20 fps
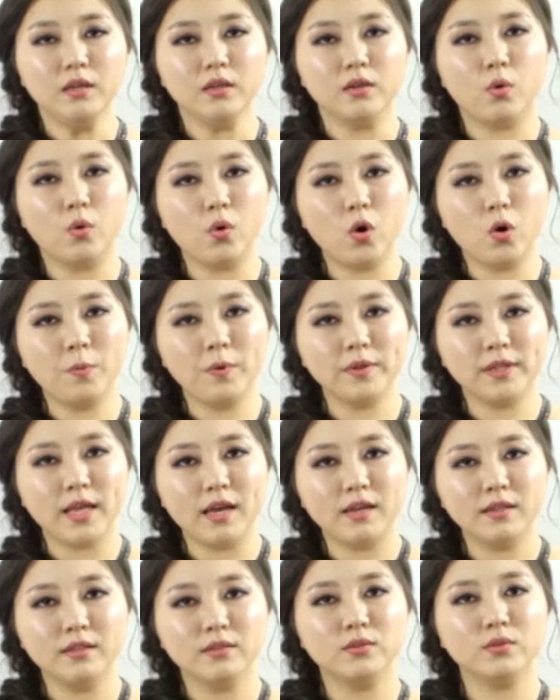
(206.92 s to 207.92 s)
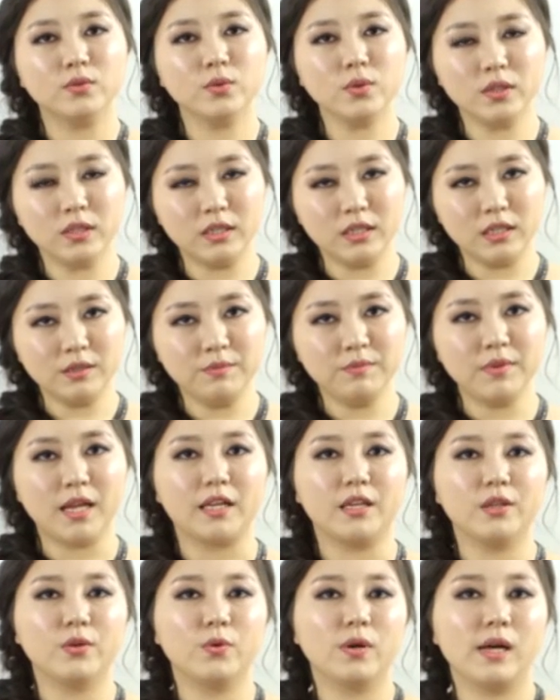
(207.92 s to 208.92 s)
그거보다 조금
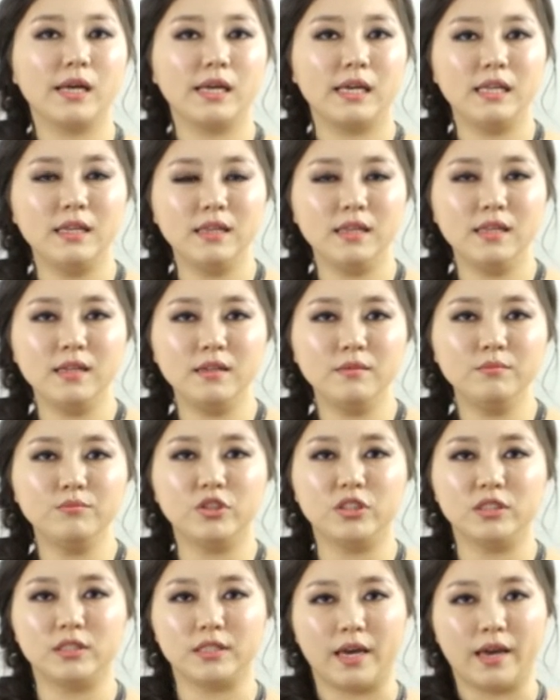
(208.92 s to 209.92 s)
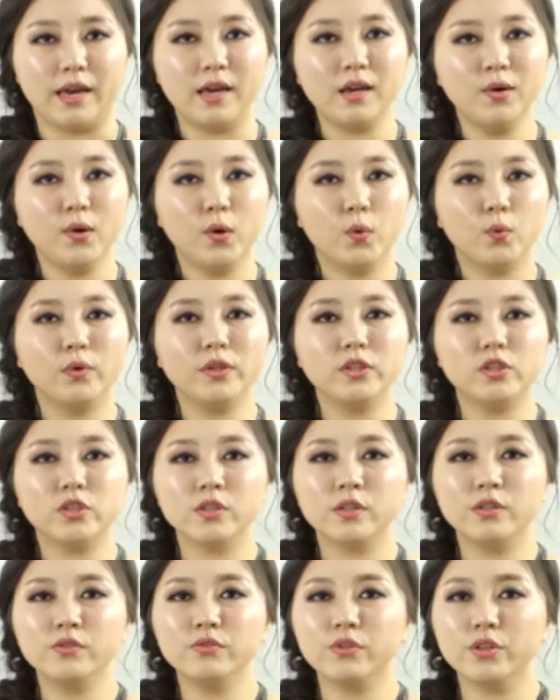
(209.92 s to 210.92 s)
난이도가 있는 문제
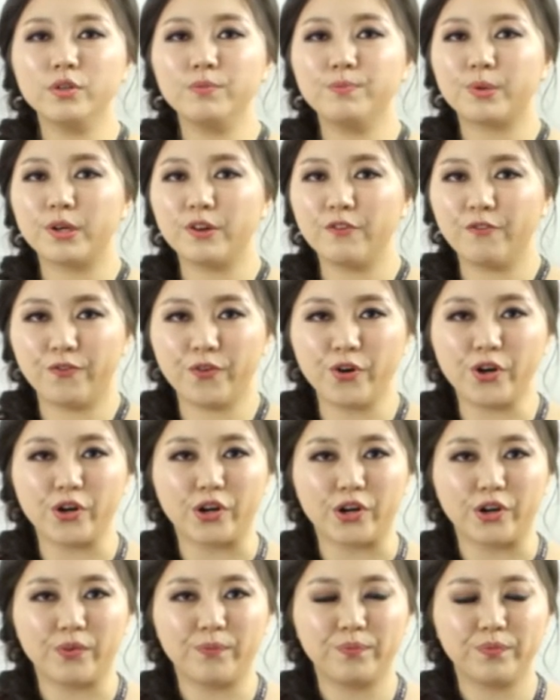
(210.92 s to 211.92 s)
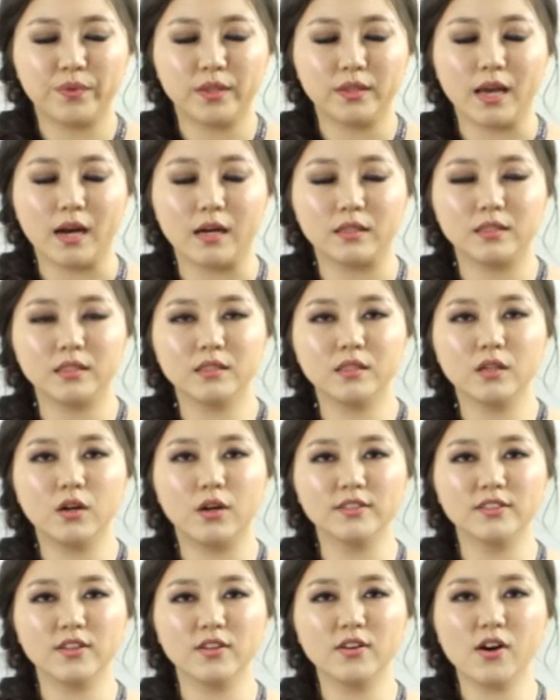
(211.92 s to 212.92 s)
Which one do you prefer? 당신은
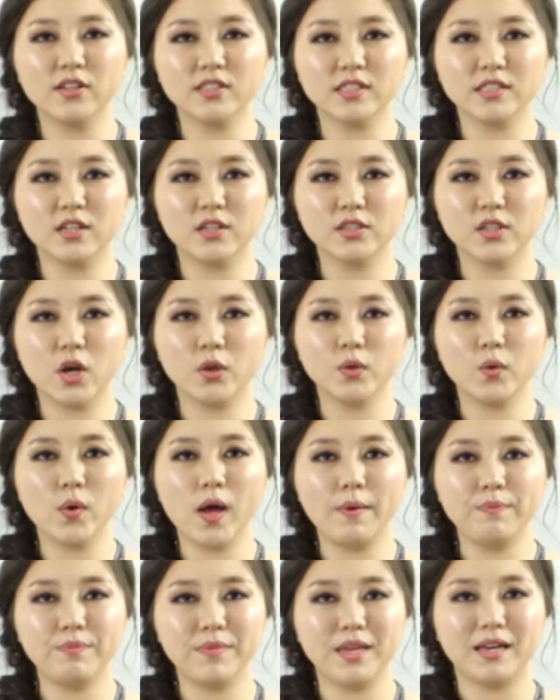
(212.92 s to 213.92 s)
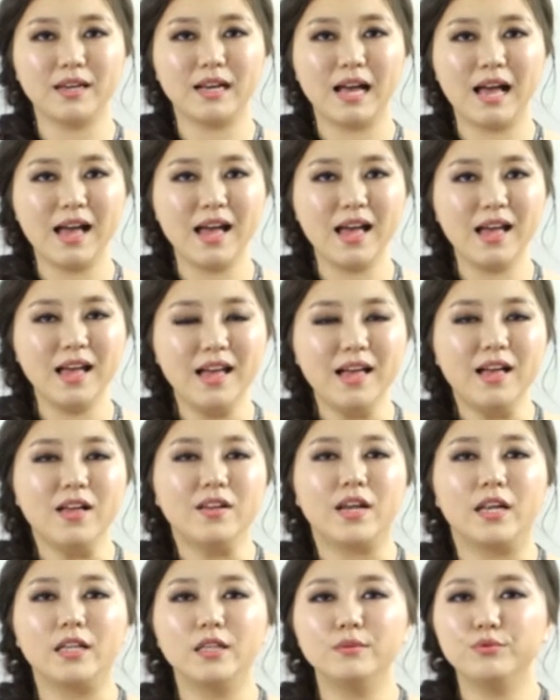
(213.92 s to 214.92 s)
어떤 것을 더 선호합니까?
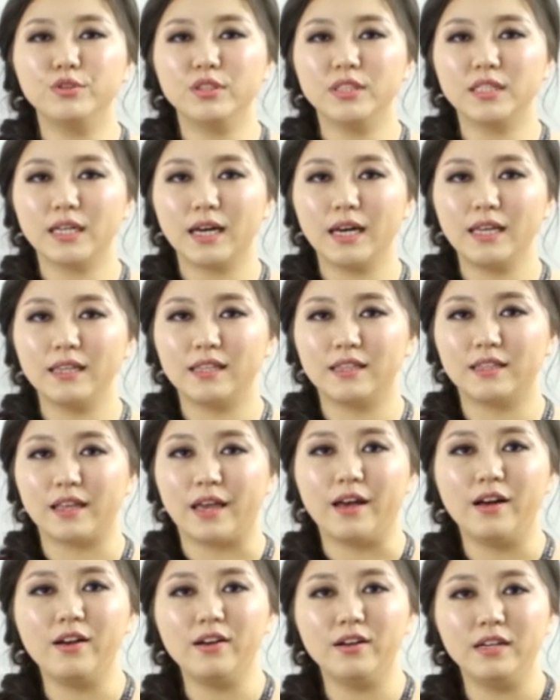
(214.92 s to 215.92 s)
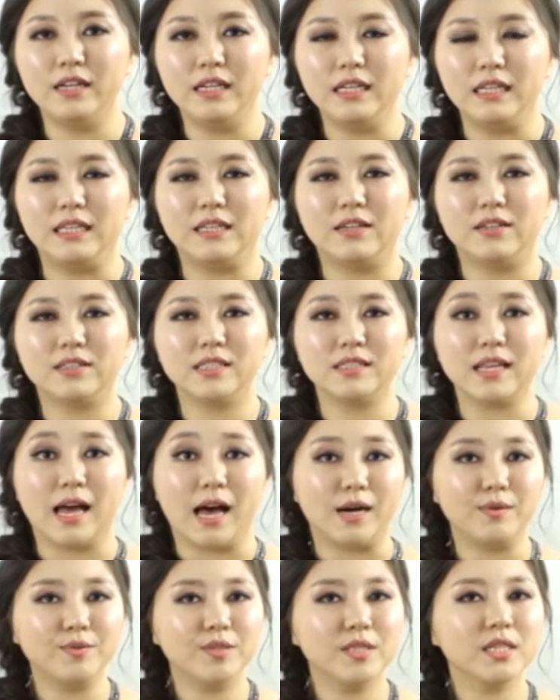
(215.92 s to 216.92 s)
라는 문제가 있는데요. 이것은
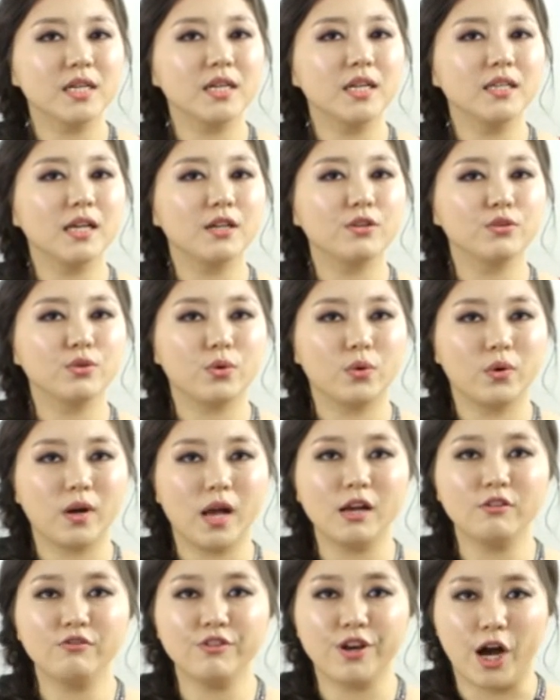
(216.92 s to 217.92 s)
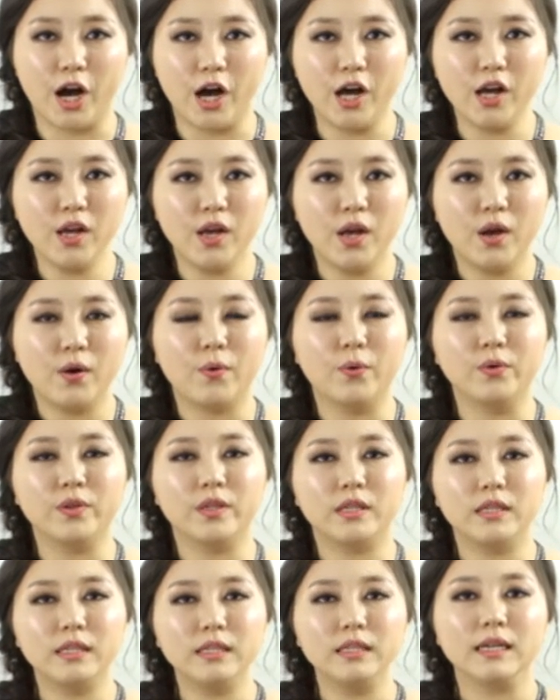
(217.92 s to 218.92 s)
다음 시간에 다루도록 하고요.
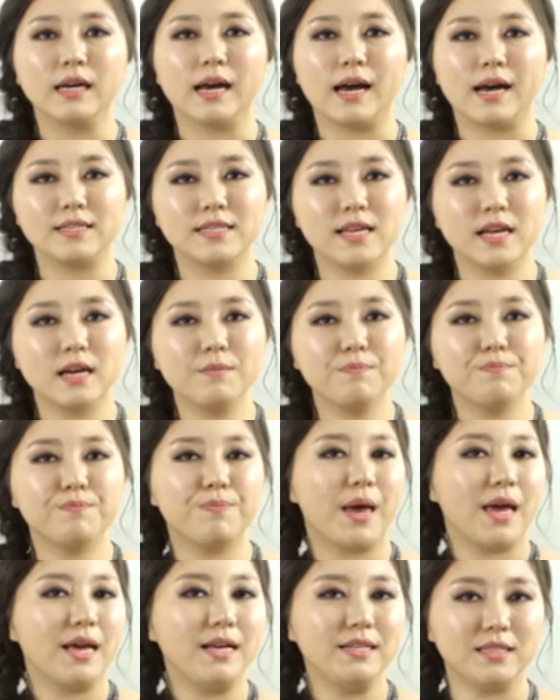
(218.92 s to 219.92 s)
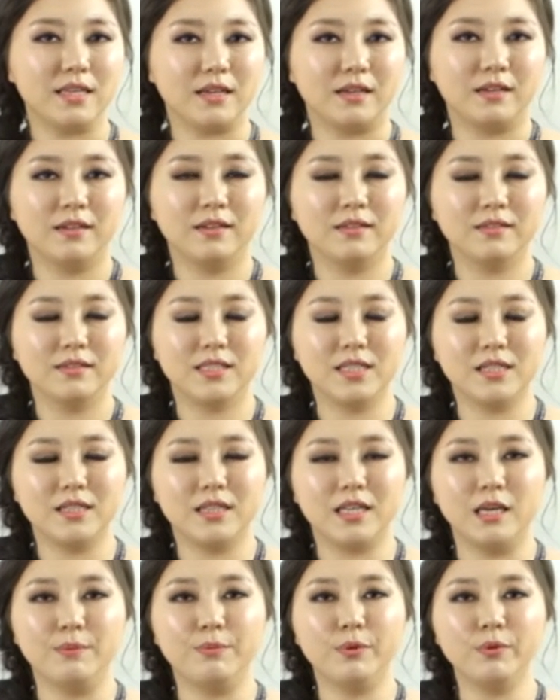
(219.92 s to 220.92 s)
오늘은 가장 basic, 즉
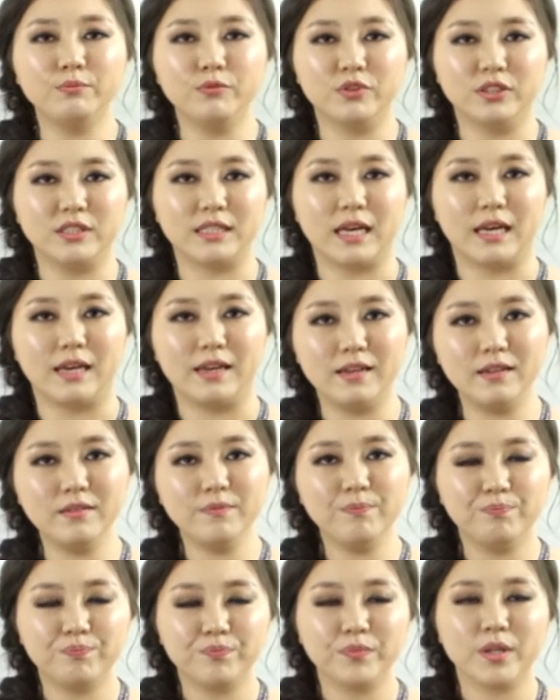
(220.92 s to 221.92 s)
기본 문제인